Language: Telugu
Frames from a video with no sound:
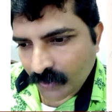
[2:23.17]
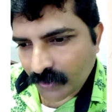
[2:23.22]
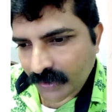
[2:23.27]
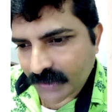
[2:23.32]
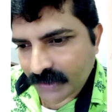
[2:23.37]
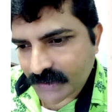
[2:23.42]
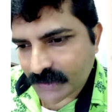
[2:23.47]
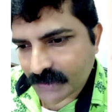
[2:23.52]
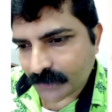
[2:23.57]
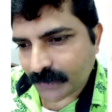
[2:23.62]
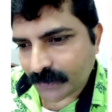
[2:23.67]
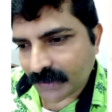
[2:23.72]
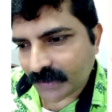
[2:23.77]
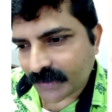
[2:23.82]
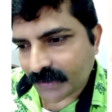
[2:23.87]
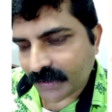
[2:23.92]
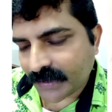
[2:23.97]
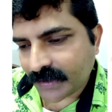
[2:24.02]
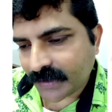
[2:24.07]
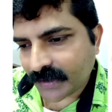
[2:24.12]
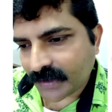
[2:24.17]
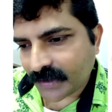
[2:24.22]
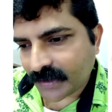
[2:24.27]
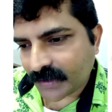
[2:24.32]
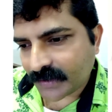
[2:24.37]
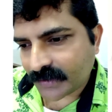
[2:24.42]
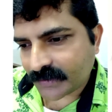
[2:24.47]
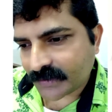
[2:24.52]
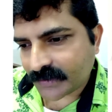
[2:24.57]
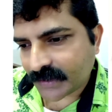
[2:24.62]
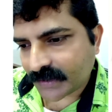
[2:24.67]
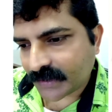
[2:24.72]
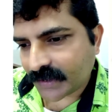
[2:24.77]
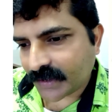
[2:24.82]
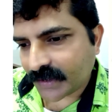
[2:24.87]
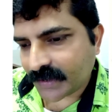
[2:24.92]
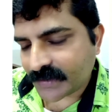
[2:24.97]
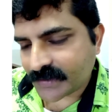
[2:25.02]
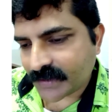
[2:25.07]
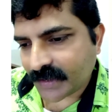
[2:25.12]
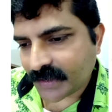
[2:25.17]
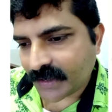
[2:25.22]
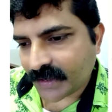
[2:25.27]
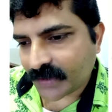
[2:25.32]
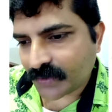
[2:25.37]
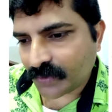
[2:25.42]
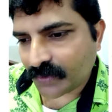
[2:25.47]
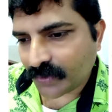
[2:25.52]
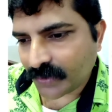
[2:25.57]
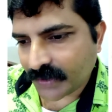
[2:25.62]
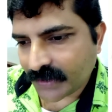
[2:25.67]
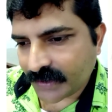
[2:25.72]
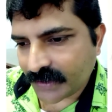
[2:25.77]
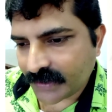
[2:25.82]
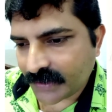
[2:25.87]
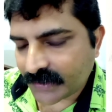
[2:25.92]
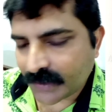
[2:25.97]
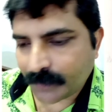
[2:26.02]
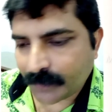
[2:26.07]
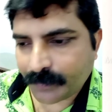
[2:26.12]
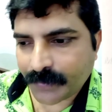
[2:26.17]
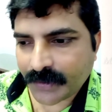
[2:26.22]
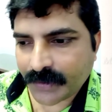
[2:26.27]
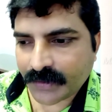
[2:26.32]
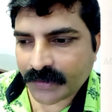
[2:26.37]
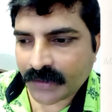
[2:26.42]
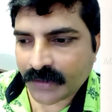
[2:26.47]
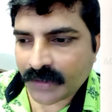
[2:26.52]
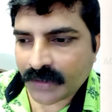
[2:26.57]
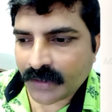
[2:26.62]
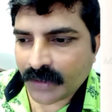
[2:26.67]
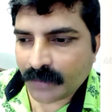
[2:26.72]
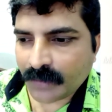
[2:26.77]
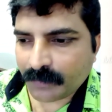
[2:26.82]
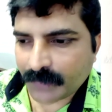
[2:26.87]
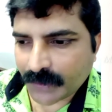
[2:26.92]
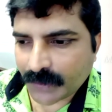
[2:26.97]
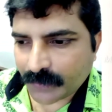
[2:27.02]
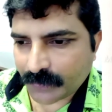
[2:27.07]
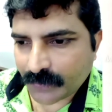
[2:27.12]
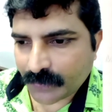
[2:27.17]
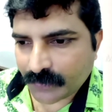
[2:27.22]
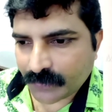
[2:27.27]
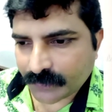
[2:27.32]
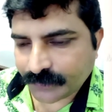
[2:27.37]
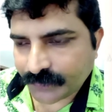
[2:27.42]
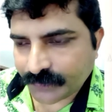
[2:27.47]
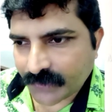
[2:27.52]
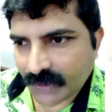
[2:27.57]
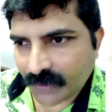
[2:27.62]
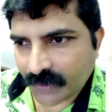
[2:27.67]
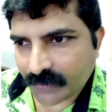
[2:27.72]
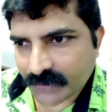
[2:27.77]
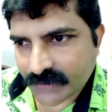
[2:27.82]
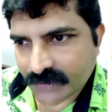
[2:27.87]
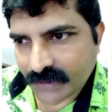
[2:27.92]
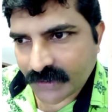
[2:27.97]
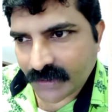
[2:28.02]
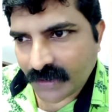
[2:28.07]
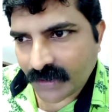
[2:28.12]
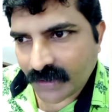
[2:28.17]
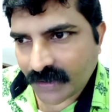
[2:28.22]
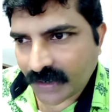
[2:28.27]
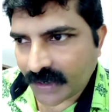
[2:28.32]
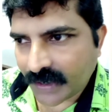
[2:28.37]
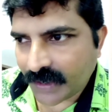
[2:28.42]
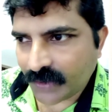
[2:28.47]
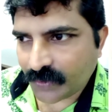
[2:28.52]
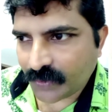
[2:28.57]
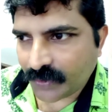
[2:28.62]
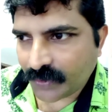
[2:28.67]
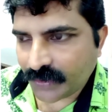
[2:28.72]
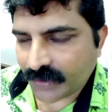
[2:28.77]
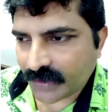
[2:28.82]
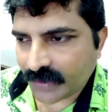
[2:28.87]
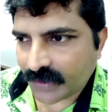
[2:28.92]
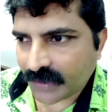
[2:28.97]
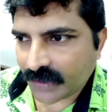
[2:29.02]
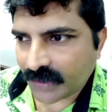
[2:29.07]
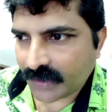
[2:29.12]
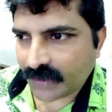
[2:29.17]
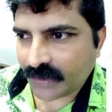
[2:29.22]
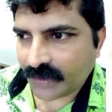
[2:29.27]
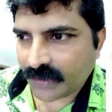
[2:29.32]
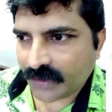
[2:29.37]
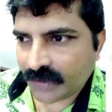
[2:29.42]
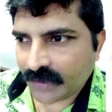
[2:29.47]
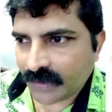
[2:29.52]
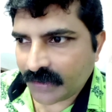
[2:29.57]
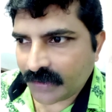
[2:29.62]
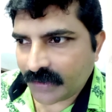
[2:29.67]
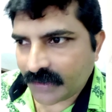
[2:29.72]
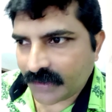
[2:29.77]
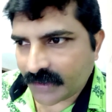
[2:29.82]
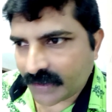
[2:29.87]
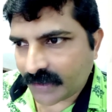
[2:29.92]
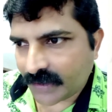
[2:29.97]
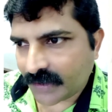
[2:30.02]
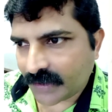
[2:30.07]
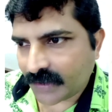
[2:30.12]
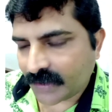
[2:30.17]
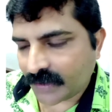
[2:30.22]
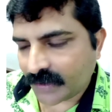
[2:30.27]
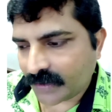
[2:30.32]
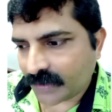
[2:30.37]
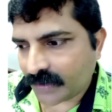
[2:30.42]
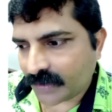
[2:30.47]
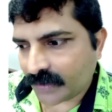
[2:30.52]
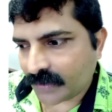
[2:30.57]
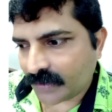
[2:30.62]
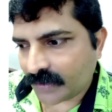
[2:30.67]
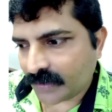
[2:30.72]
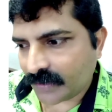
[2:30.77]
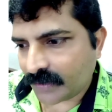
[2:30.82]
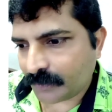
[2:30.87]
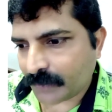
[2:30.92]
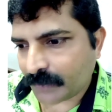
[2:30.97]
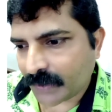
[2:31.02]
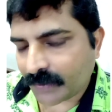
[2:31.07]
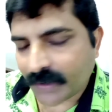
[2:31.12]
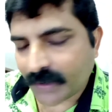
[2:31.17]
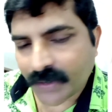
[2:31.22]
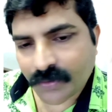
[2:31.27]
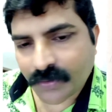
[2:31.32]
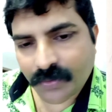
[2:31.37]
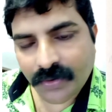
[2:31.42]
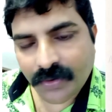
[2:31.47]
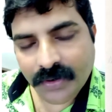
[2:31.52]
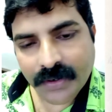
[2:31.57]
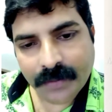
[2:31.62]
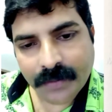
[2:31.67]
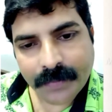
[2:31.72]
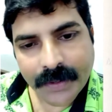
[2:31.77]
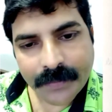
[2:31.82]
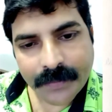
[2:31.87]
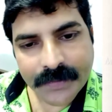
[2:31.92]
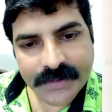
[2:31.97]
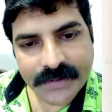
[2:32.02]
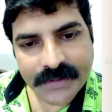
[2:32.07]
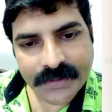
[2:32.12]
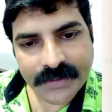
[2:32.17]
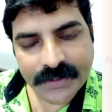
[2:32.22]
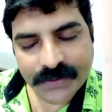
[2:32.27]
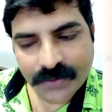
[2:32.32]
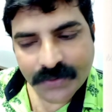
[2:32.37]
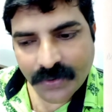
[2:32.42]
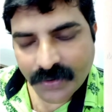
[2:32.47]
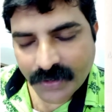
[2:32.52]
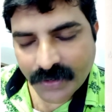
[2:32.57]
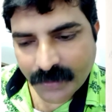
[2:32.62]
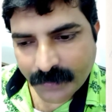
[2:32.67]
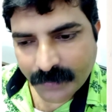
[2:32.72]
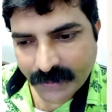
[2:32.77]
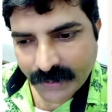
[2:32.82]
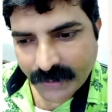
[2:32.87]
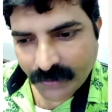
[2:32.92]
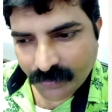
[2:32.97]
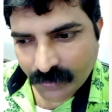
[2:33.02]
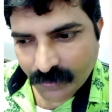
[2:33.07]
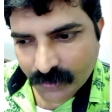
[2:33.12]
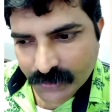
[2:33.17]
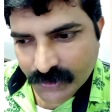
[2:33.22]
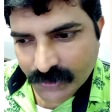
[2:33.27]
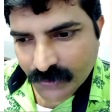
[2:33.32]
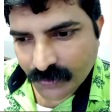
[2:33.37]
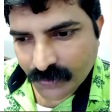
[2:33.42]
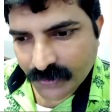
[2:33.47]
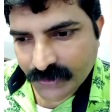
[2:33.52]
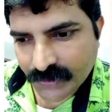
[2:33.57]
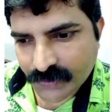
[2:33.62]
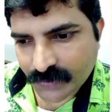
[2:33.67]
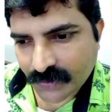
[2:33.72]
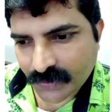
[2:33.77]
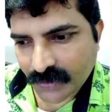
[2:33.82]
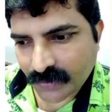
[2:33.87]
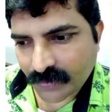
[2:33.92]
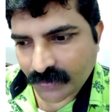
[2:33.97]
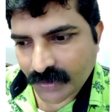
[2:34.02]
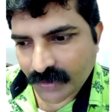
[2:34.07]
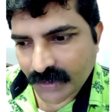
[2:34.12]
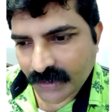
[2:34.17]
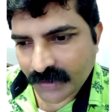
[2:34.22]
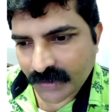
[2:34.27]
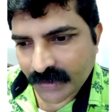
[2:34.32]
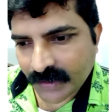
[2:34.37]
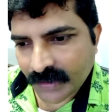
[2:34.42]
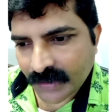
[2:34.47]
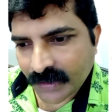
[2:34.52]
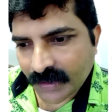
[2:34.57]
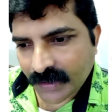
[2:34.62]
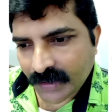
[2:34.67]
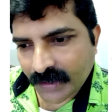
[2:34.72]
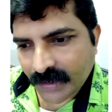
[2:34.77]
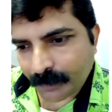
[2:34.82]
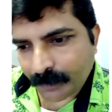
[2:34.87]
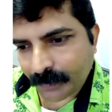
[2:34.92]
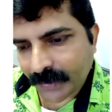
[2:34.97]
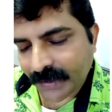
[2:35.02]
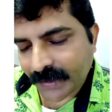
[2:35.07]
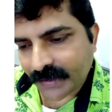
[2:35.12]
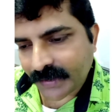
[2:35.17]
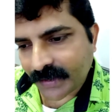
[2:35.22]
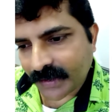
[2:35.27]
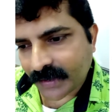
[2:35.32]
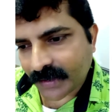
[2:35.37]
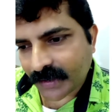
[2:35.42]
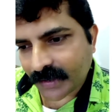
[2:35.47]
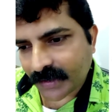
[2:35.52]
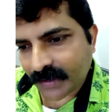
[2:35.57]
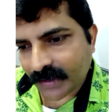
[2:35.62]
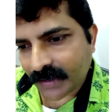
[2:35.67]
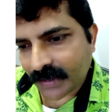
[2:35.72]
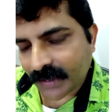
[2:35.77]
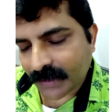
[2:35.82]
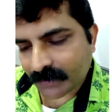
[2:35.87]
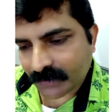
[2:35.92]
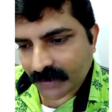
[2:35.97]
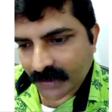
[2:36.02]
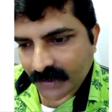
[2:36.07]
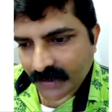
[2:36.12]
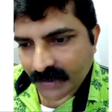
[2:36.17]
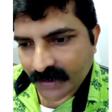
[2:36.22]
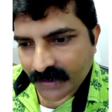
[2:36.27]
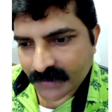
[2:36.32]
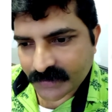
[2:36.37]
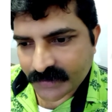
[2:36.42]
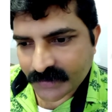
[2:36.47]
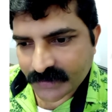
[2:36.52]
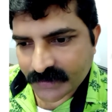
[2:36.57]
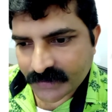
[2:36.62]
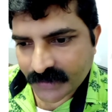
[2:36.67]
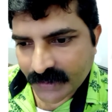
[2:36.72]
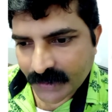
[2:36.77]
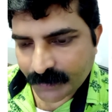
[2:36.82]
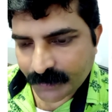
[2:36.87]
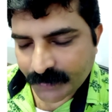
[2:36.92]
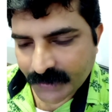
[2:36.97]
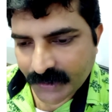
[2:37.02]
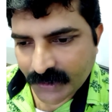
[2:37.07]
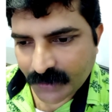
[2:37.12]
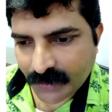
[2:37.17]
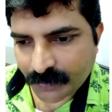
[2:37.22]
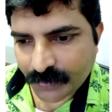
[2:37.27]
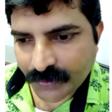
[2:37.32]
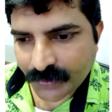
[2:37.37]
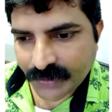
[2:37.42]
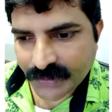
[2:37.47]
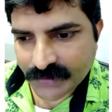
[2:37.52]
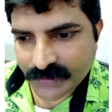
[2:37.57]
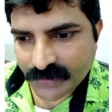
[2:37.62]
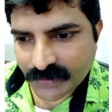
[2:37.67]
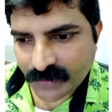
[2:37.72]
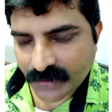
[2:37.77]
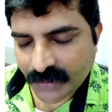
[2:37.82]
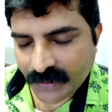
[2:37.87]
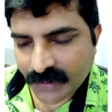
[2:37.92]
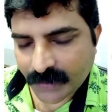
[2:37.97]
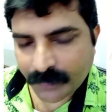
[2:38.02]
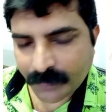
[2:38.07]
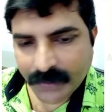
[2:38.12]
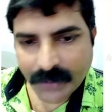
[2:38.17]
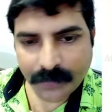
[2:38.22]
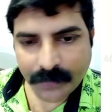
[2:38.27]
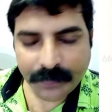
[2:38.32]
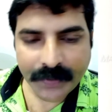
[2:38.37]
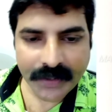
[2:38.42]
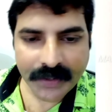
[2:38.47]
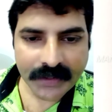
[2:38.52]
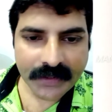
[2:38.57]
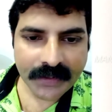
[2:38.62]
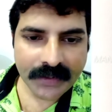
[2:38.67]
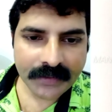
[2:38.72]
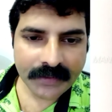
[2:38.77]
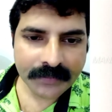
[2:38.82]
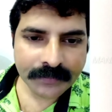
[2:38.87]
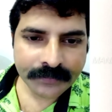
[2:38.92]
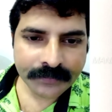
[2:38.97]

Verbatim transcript: ఒక ఇజ్బాల దగ్గర సెత్తాడేసి కాడ దొరికినాయి తప్ప మనము ఎవరి సెట్లు కాయలు కొయ్యటం కానీ ఇక్కడ మనం అడగకోకుండా పర్మిషన్ తీసుకోకుండా మనం ఎవరు వస్తువు తీసుకున్నా కూడా కంప్లైంట్ అని కనుక లేకపోతే అక్కడ సీసీ కెమెరా ఫుటేజ్లో కనుక మనం పడితే